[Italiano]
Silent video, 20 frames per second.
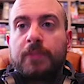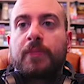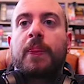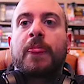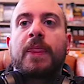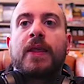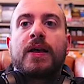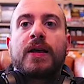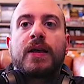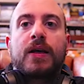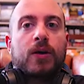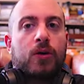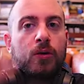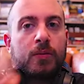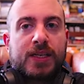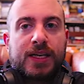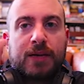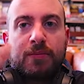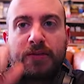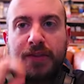In
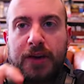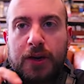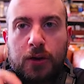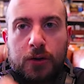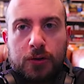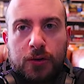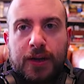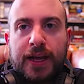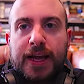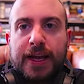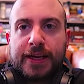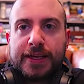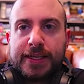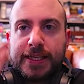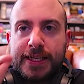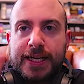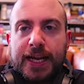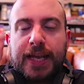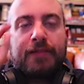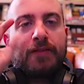come sempre vi ricordo che
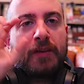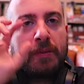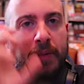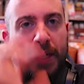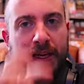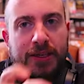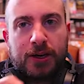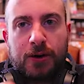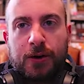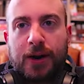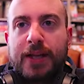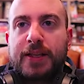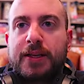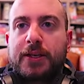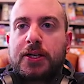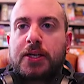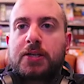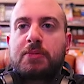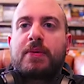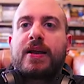se vi piace la locanda
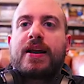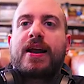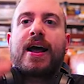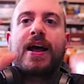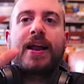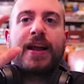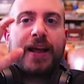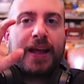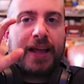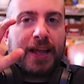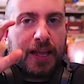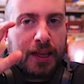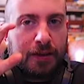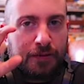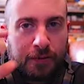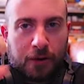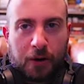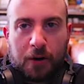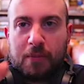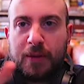shakespeariana e i
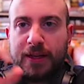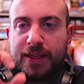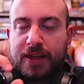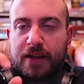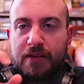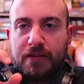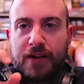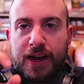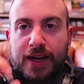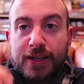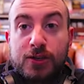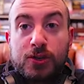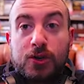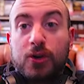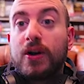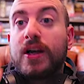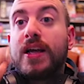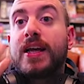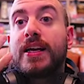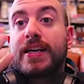format che faccio,